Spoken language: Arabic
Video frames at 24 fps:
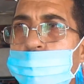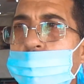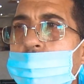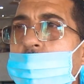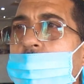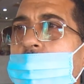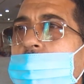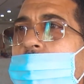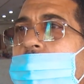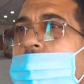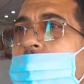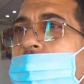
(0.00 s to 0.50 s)

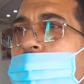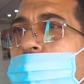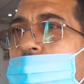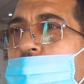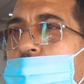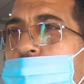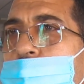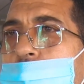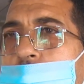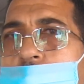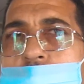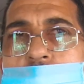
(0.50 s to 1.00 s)
ما
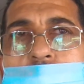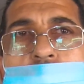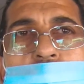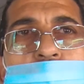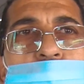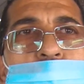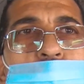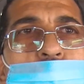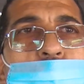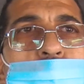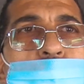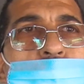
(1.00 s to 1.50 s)
قابلينش باننا
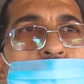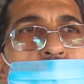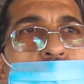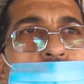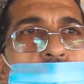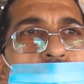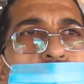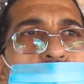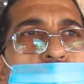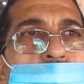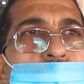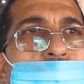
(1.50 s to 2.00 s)
نفتحوا
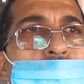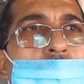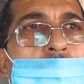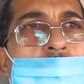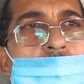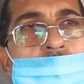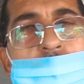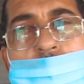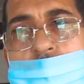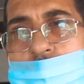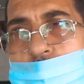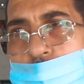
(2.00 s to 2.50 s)
نخدموا
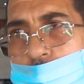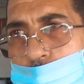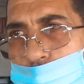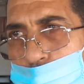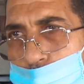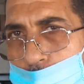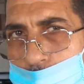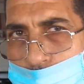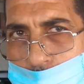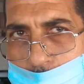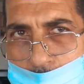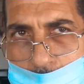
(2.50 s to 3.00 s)
كاين
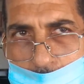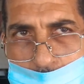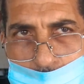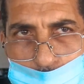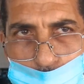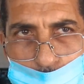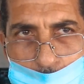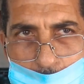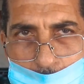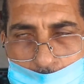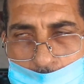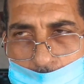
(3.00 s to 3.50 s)
ربما ناس
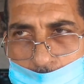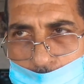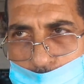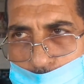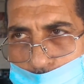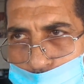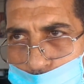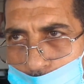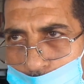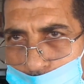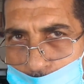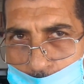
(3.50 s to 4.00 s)
اخرين اللي
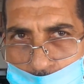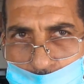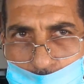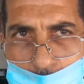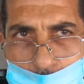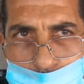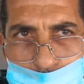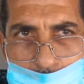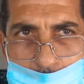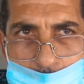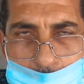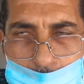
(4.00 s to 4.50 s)
عندهم ربح في هذه
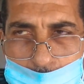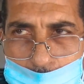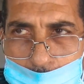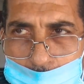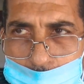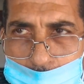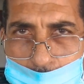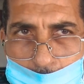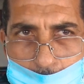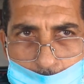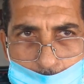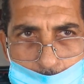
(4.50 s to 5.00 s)
المساله
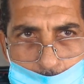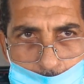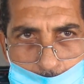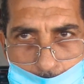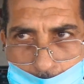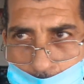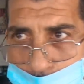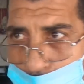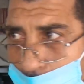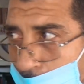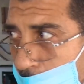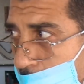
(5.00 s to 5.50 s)
هذه
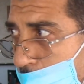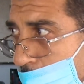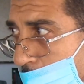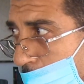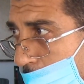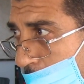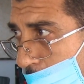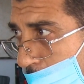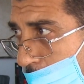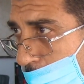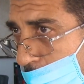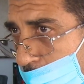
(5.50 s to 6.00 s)
اما حنا
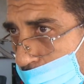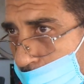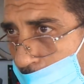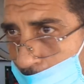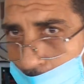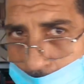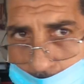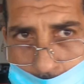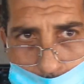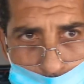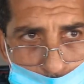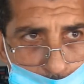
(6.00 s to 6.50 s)
احنا دابا
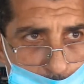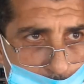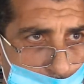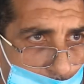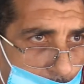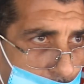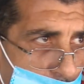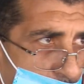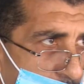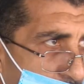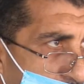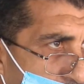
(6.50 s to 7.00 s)
حاليا من
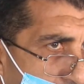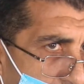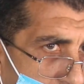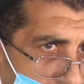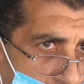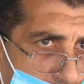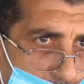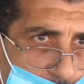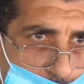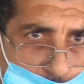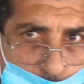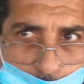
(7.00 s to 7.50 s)
الصباح ما شفنا
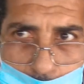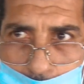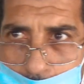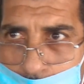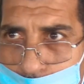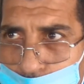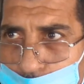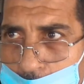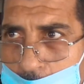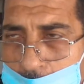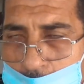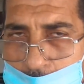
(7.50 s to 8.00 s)
حتى شي
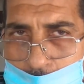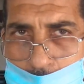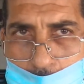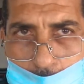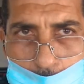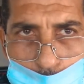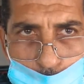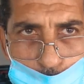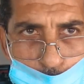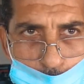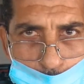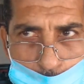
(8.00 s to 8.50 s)

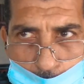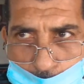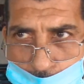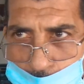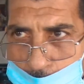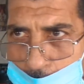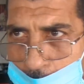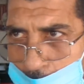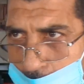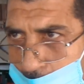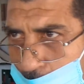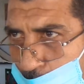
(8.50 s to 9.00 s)
زبون ما
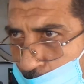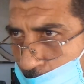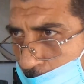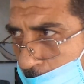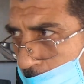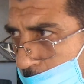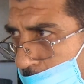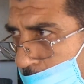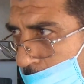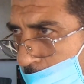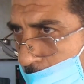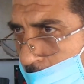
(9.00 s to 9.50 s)
شفنا حتى شي
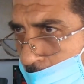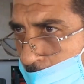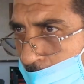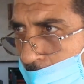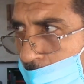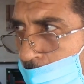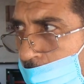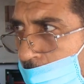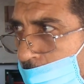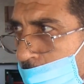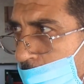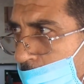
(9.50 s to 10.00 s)
حد
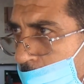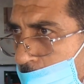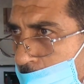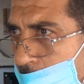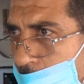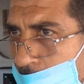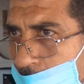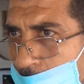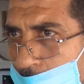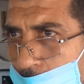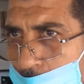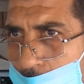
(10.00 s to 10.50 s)

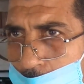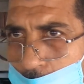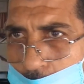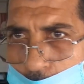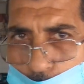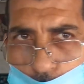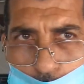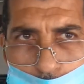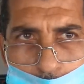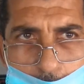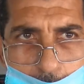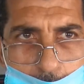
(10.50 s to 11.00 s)

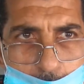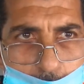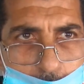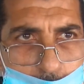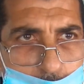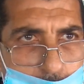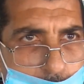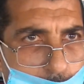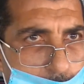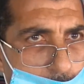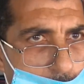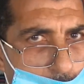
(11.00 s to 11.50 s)
كنقوا المحلات
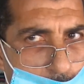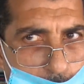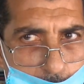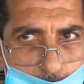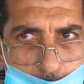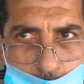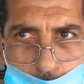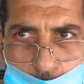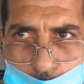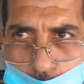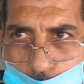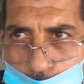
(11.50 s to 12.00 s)
ديالنا وغادي
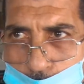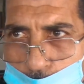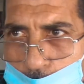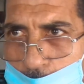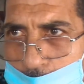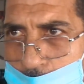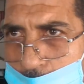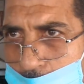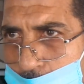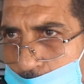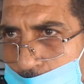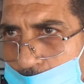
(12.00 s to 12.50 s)
نسدوا
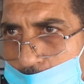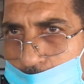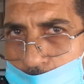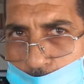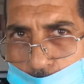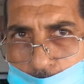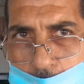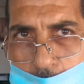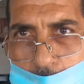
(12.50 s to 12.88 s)
غادي نتسناو